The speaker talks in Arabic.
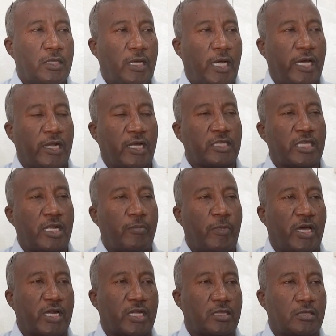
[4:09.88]
حلقة
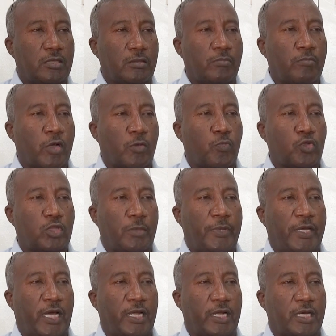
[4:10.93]
المعرض مربوطة
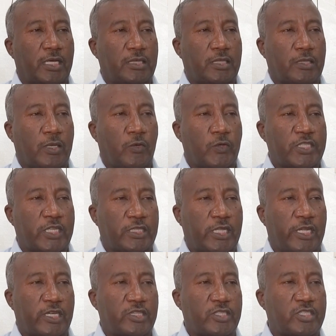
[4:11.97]
بحلقة آه، وزارة
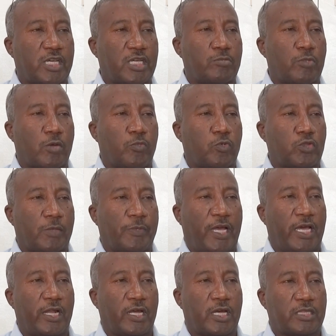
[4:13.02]
الاقتصاد مربوطة
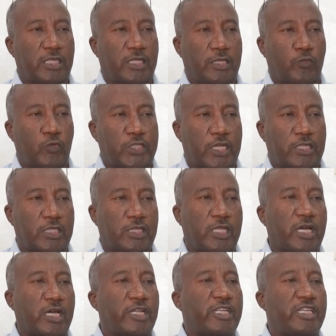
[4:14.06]
بحلقة وزارة
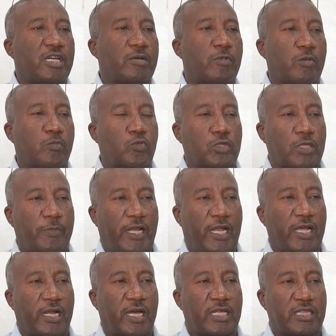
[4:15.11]
الداخلية مربوطة
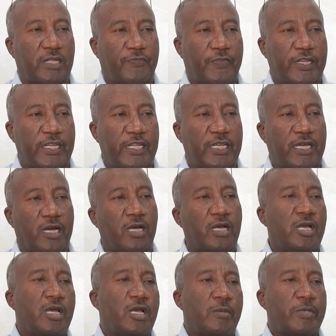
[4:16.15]
بالحلقات الفنية
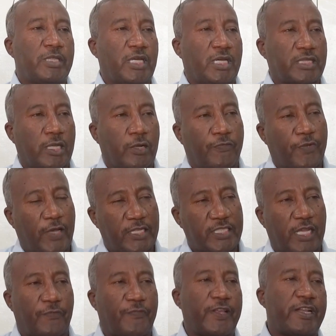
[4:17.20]
بتاعت
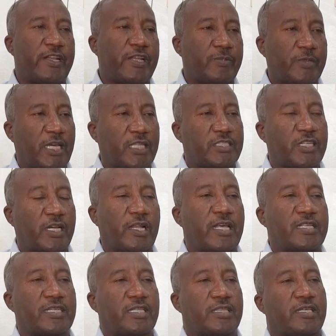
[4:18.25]
الفحص الفني بتاعت
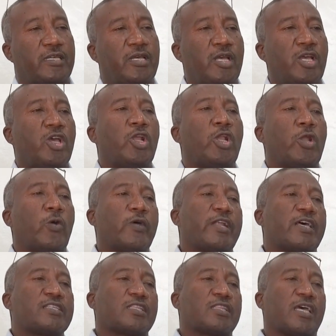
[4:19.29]
الشغلات زي دي لو
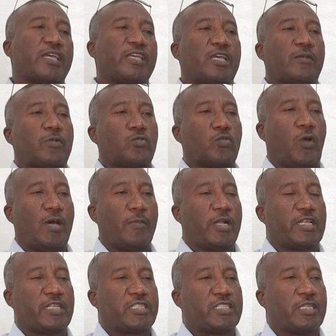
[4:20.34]
الناس اتقيمت
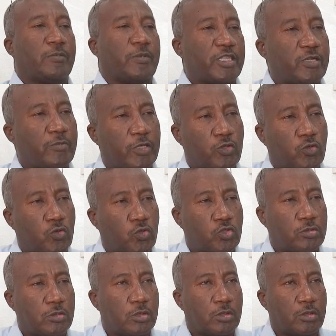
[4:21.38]
وعملت الشيء بشيء مدروس